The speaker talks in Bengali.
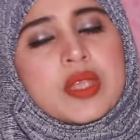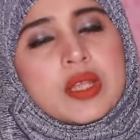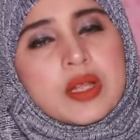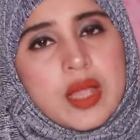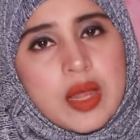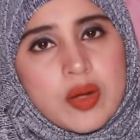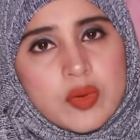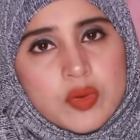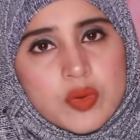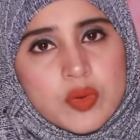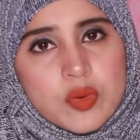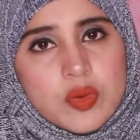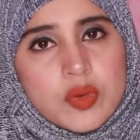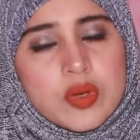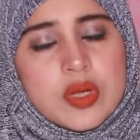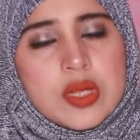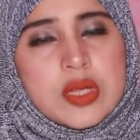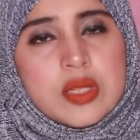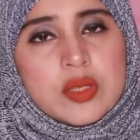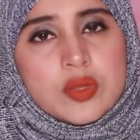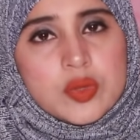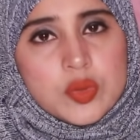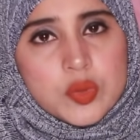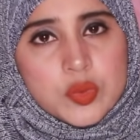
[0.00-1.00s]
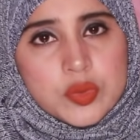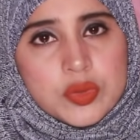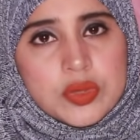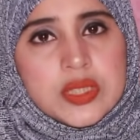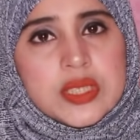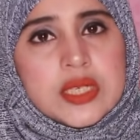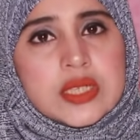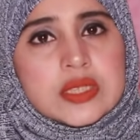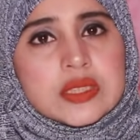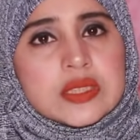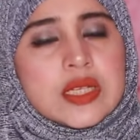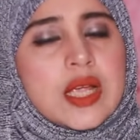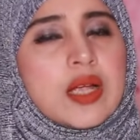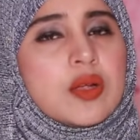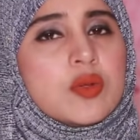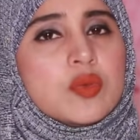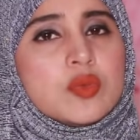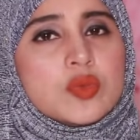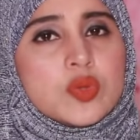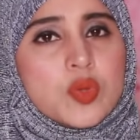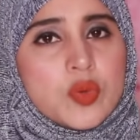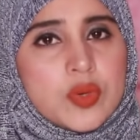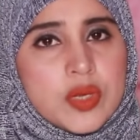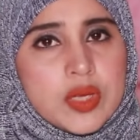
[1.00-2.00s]
কারণ হলো দুধ দিয়ে সাগু
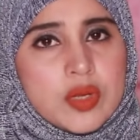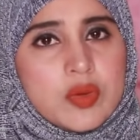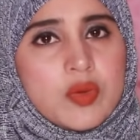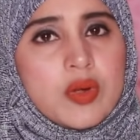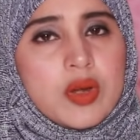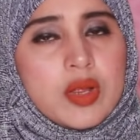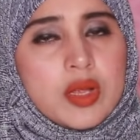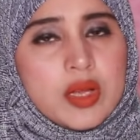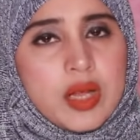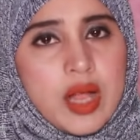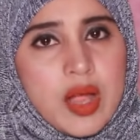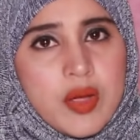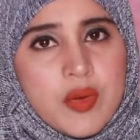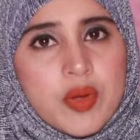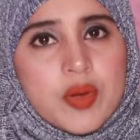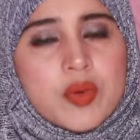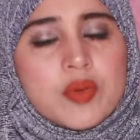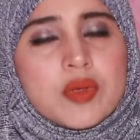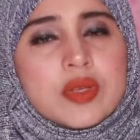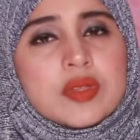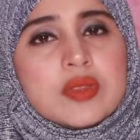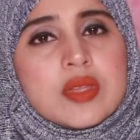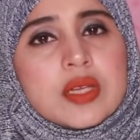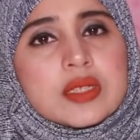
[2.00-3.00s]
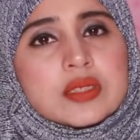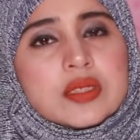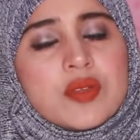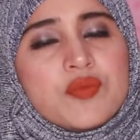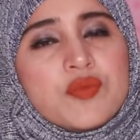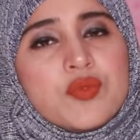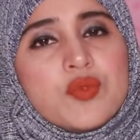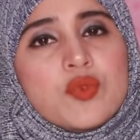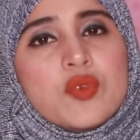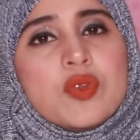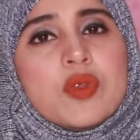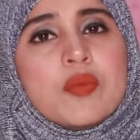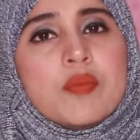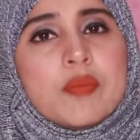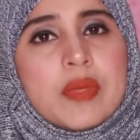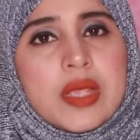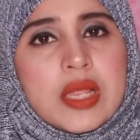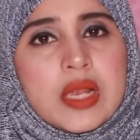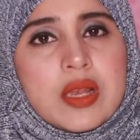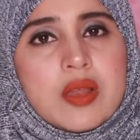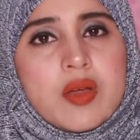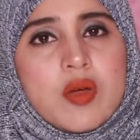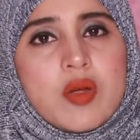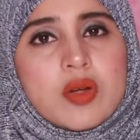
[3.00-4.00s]
তৈরি করে খাওয়ানো কিন্তু একটা ফুল মিল